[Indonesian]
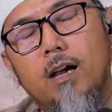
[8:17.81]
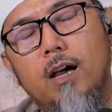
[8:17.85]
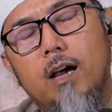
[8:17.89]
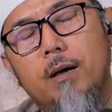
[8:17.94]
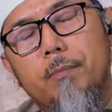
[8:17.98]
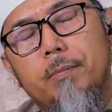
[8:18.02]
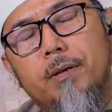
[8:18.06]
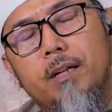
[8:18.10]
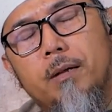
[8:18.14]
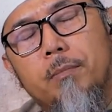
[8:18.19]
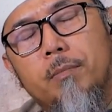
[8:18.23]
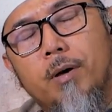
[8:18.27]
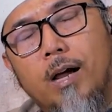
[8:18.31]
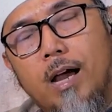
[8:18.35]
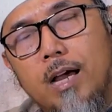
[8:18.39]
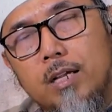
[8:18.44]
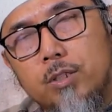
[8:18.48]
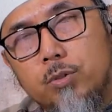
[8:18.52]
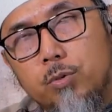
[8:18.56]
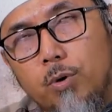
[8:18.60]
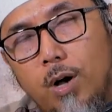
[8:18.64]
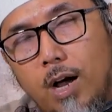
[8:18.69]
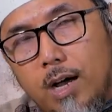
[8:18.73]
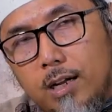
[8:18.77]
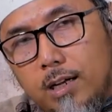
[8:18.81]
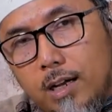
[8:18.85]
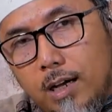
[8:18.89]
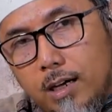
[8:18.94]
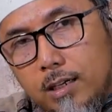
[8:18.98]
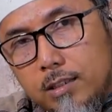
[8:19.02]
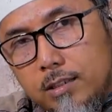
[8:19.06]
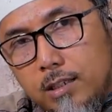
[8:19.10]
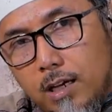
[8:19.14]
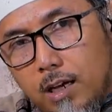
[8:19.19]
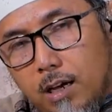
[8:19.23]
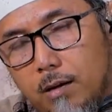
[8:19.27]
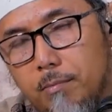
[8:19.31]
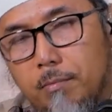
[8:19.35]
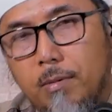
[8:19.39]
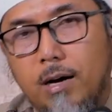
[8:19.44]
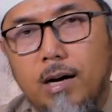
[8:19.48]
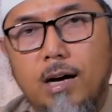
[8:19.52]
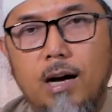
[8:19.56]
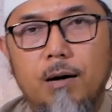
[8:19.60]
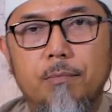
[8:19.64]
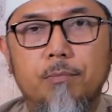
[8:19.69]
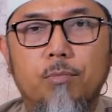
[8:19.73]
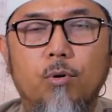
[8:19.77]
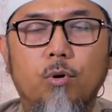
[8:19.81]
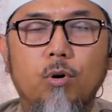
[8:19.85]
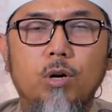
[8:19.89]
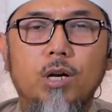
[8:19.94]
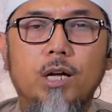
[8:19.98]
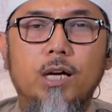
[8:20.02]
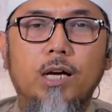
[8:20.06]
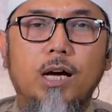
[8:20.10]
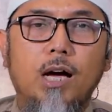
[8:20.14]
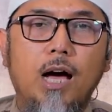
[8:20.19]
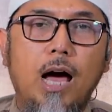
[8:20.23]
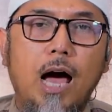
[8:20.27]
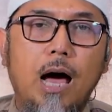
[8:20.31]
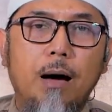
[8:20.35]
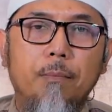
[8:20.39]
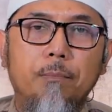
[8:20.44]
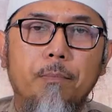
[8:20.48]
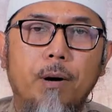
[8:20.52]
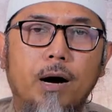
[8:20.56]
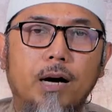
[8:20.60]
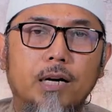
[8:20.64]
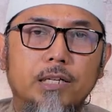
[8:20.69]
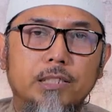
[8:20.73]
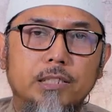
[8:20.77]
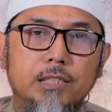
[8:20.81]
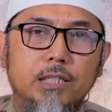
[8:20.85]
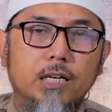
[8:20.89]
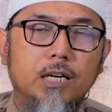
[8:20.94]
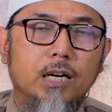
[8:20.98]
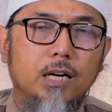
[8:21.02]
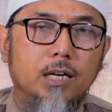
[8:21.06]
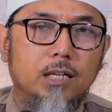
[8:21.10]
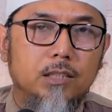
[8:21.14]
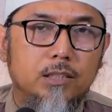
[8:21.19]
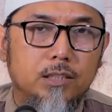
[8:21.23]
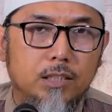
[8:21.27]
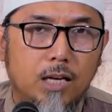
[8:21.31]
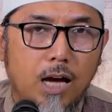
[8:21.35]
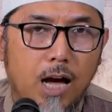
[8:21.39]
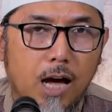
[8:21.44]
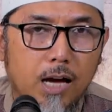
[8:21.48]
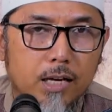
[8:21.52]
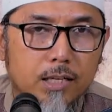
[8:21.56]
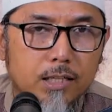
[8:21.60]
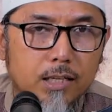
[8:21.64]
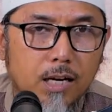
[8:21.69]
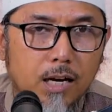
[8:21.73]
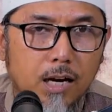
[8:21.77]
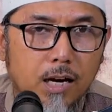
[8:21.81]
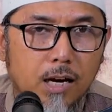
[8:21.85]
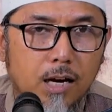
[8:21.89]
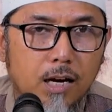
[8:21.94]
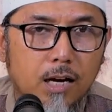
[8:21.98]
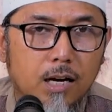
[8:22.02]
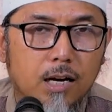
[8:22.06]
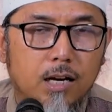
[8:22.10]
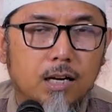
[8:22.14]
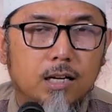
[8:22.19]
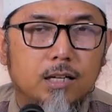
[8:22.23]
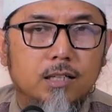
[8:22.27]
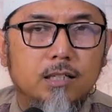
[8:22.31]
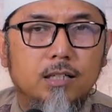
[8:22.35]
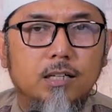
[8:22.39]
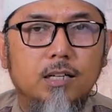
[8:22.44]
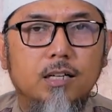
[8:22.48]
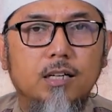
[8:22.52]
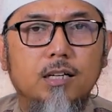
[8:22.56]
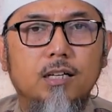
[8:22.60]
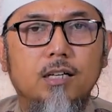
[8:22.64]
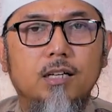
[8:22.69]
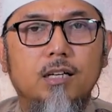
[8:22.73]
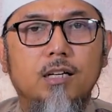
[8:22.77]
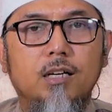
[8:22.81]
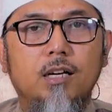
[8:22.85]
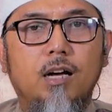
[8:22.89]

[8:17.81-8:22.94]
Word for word: apa namanya mengasuh anaknya maka boleh abangnya si ayah ya